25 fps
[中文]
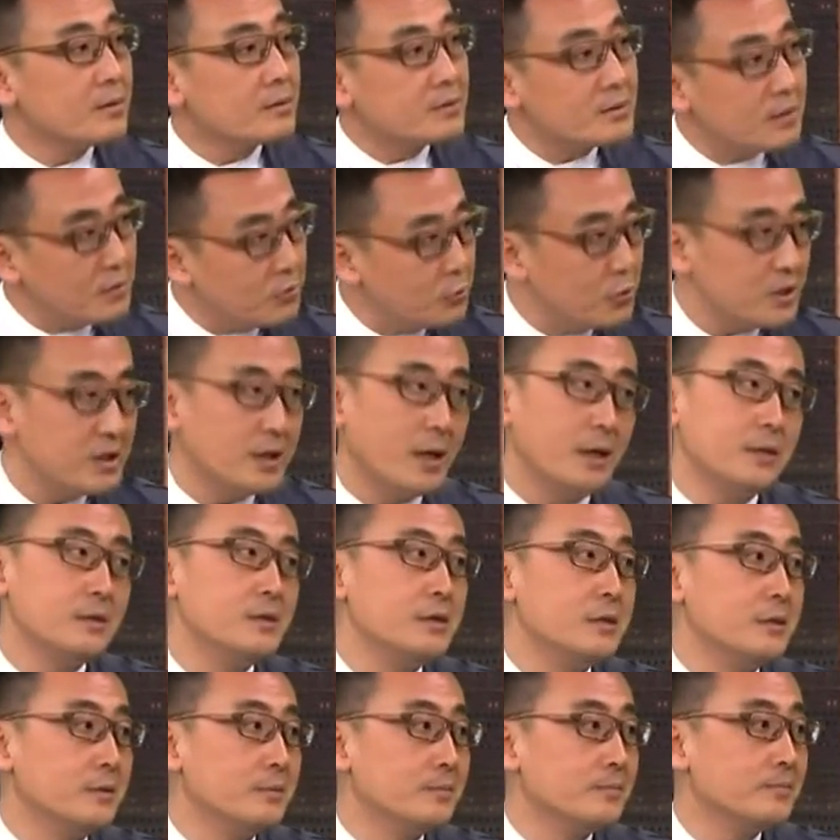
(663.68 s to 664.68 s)
三国
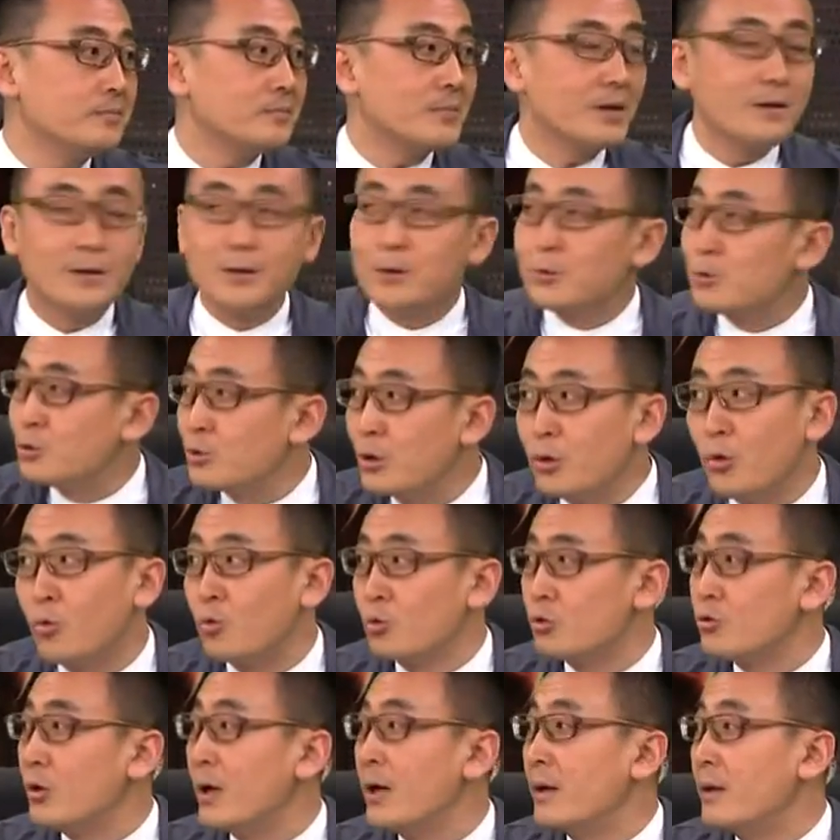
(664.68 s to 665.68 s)
演义》《水
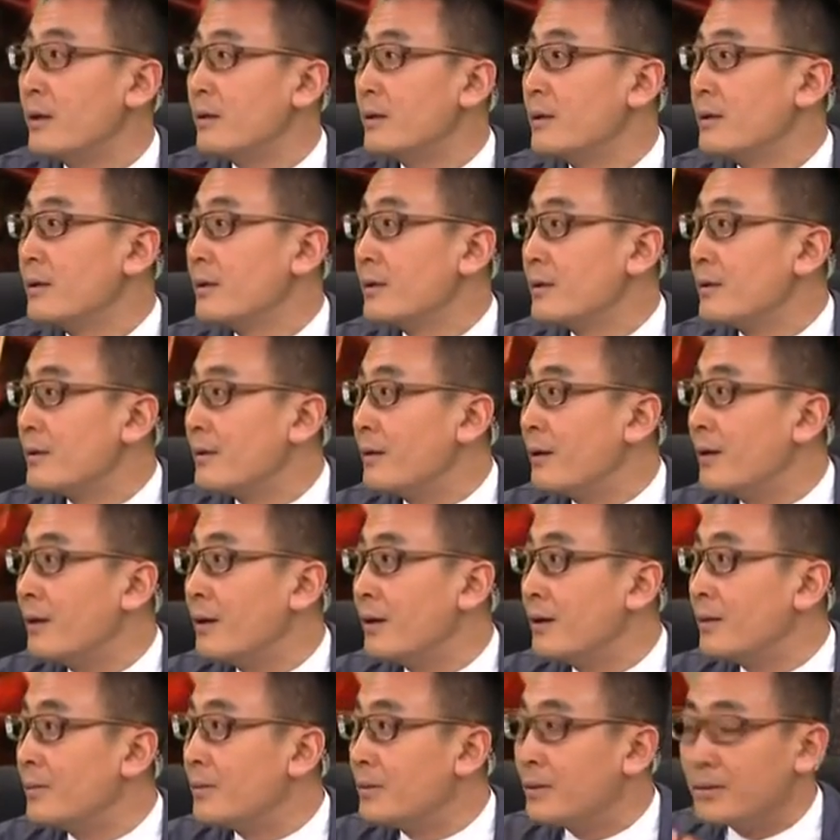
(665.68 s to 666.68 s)
浒
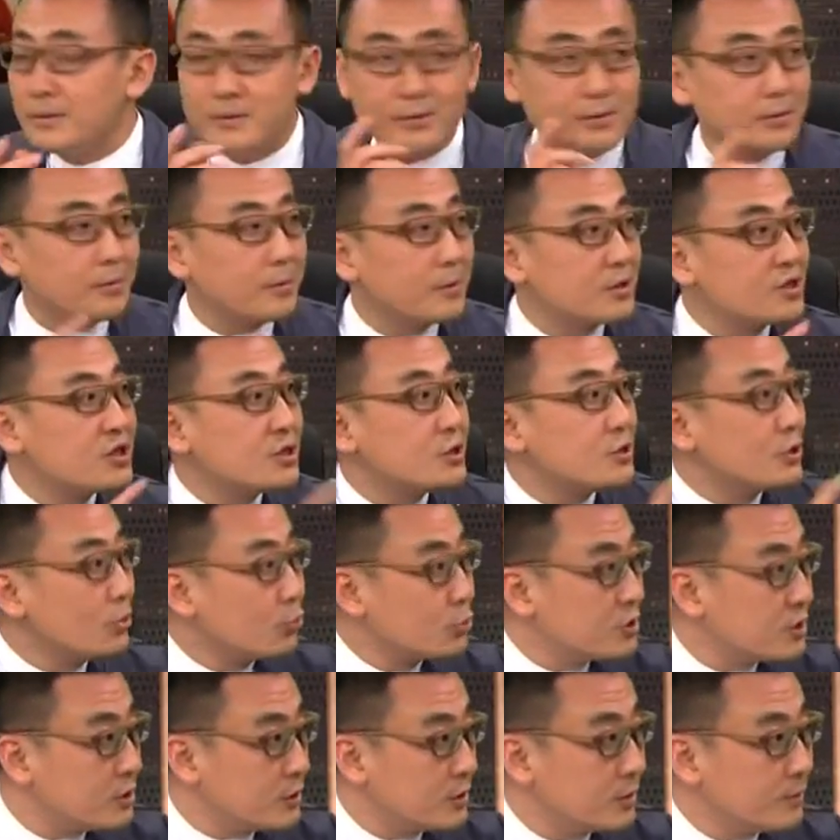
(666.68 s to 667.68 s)
传》《西
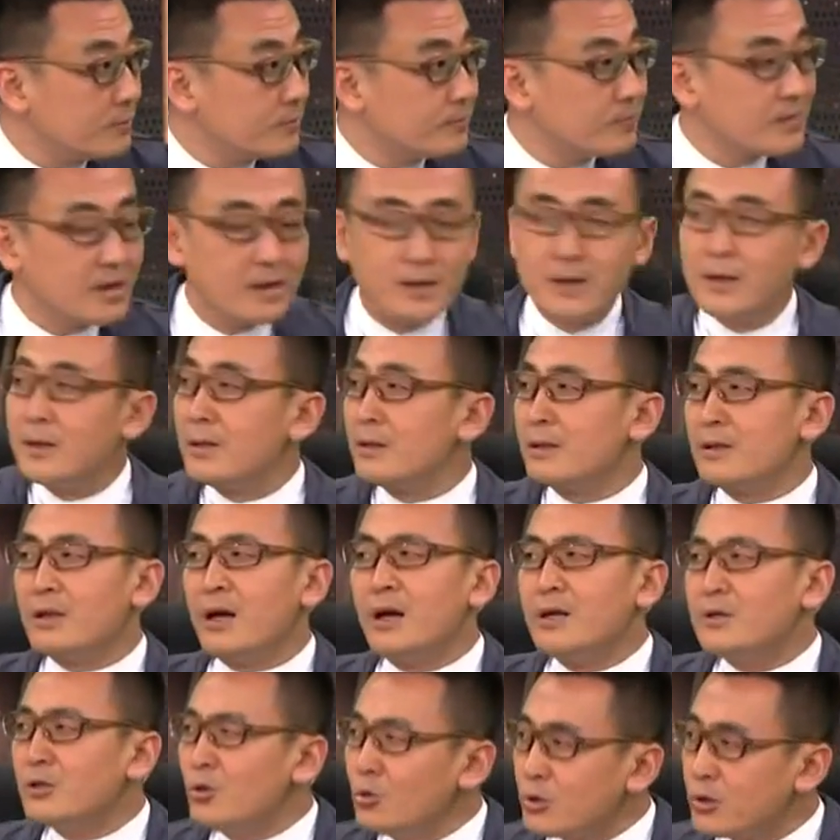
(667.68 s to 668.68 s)
游记》，
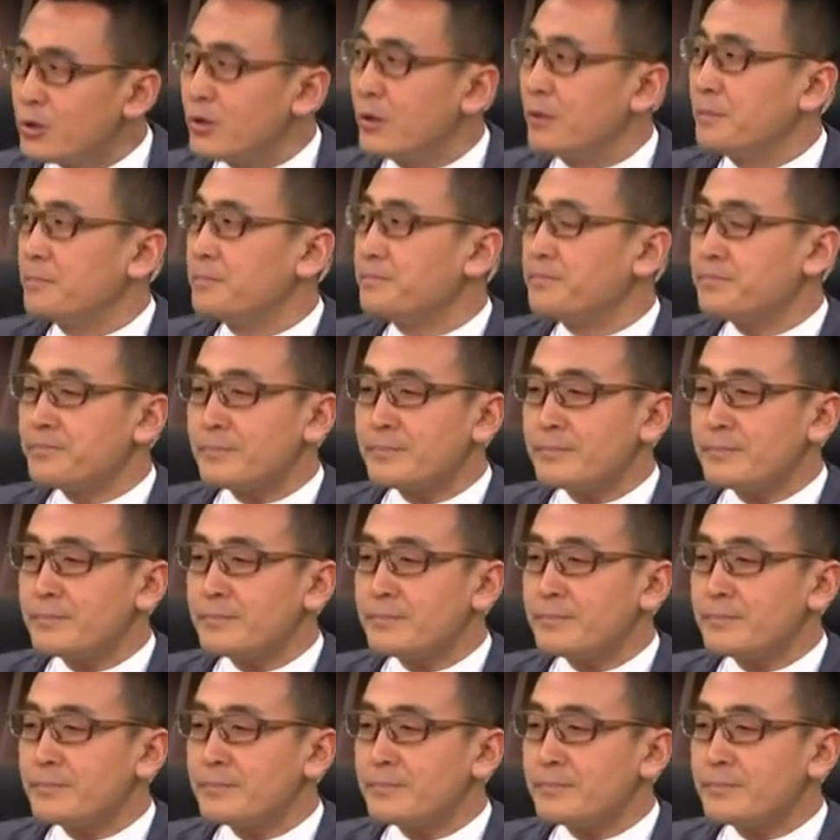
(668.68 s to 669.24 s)
它就是。